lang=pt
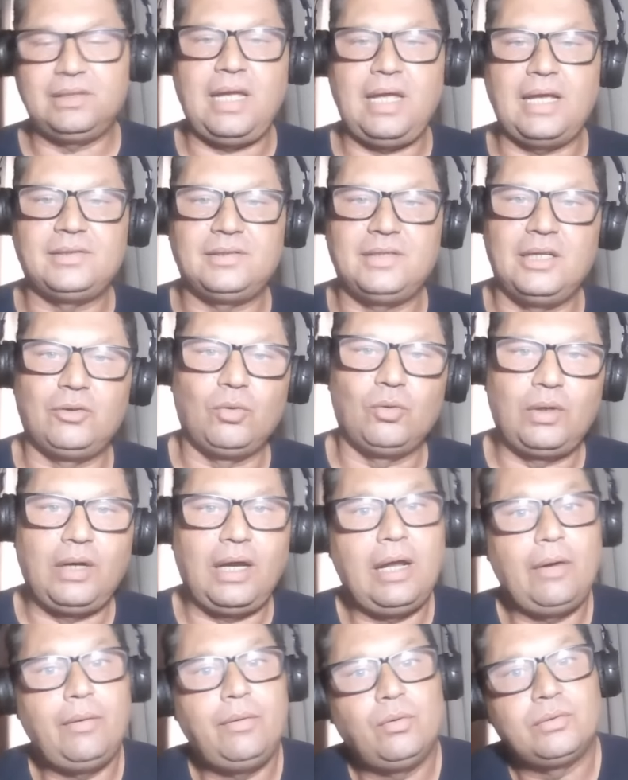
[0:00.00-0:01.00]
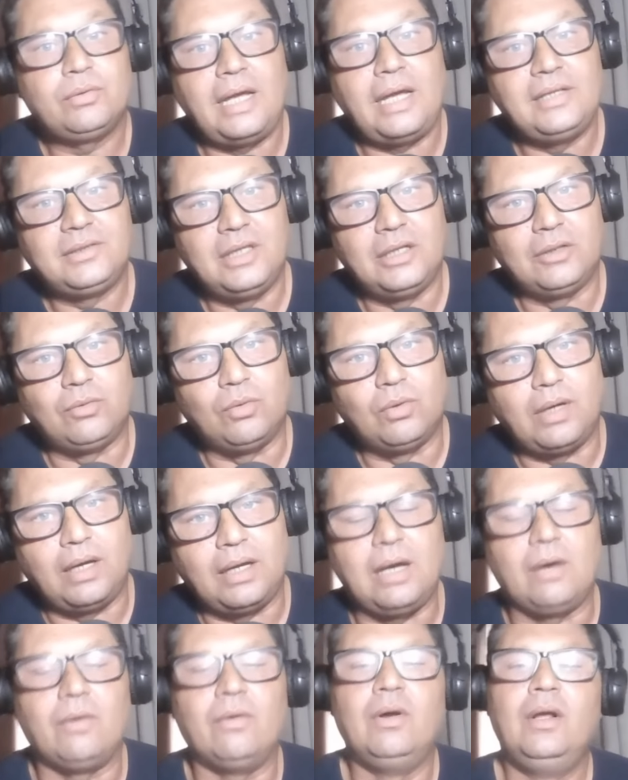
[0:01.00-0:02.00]
que está inscrito no canal e não está inscrito no
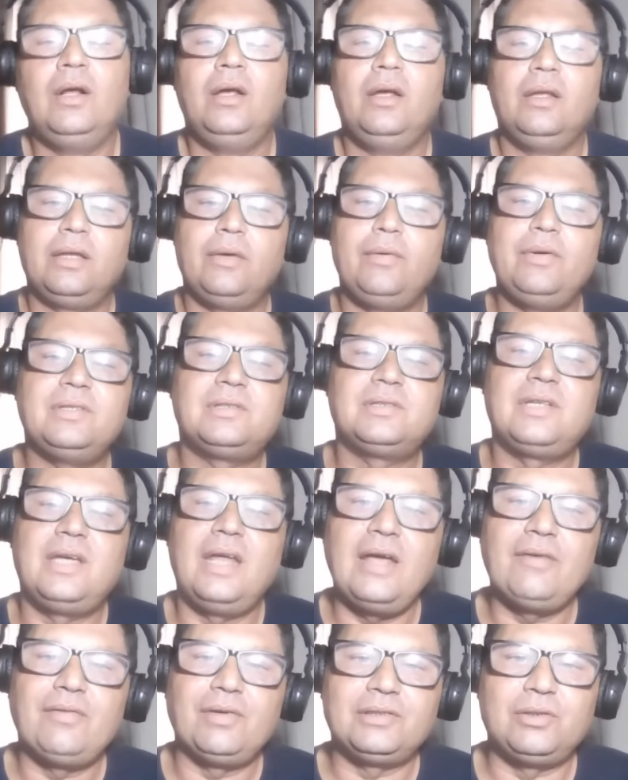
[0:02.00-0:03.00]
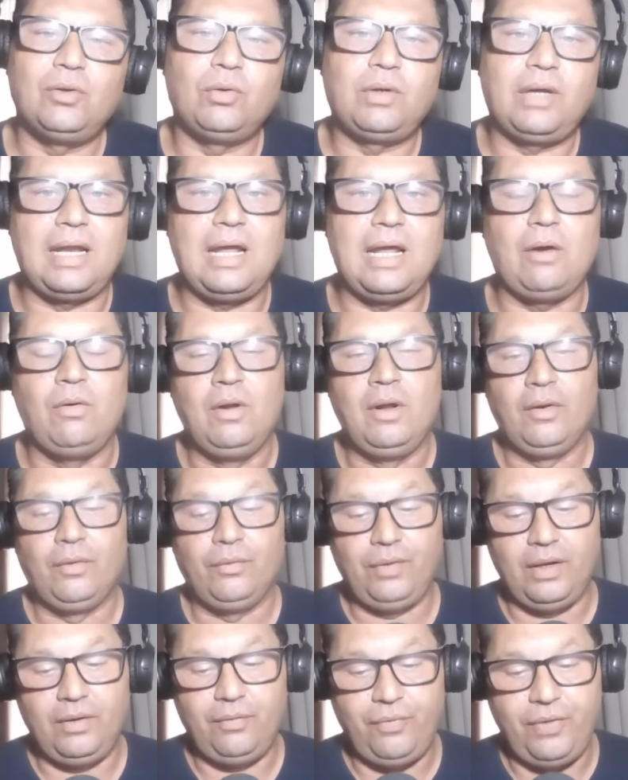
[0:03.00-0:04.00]
canal. Então inscreva-se no canal,
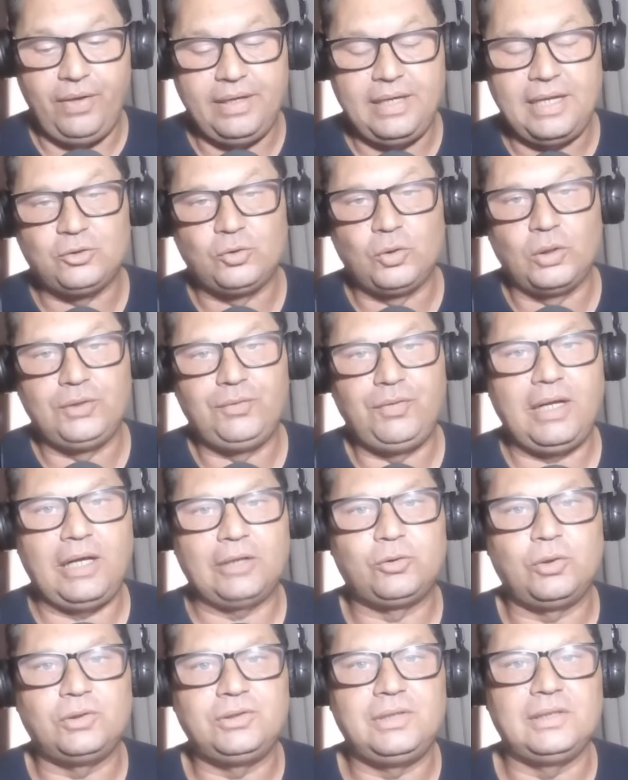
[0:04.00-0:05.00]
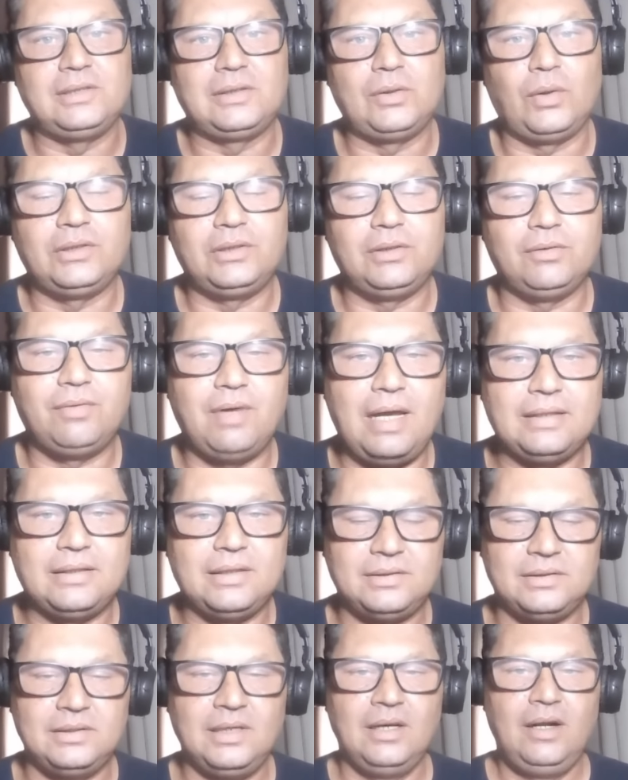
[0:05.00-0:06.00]
verifique as notificações se estão
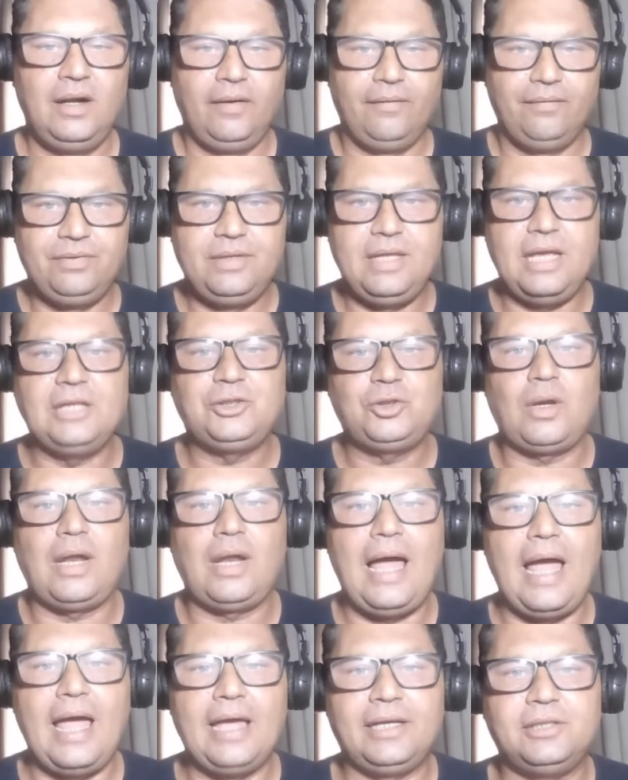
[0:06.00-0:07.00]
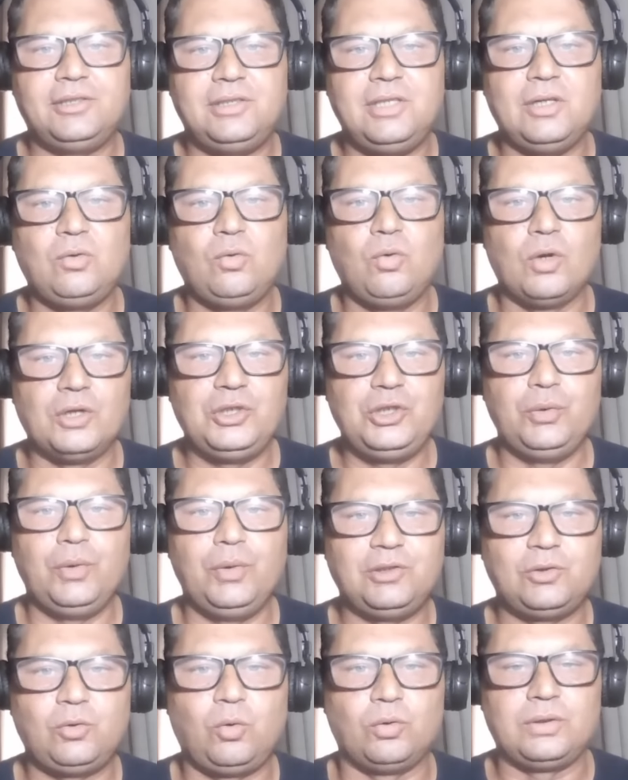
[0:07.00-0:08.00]
ativadas, deixa o like se curtiu
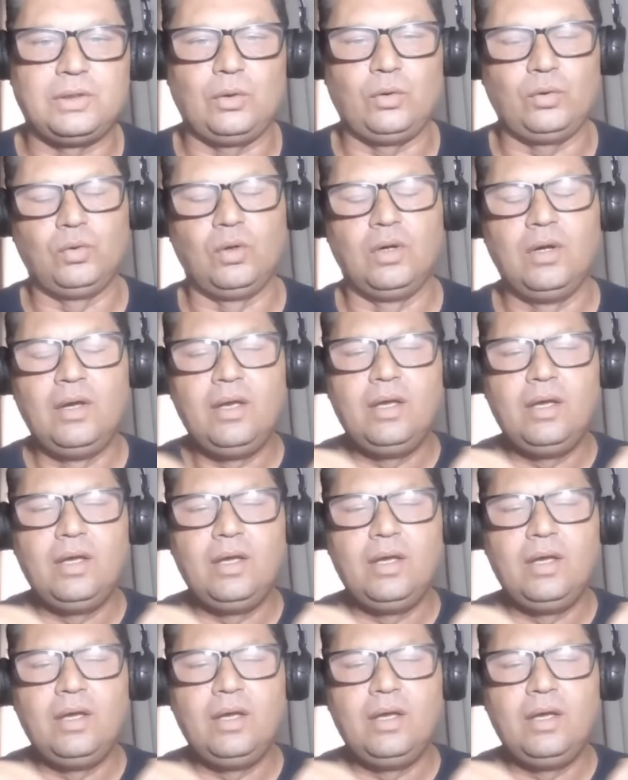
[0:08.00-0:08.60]
esse conteúdo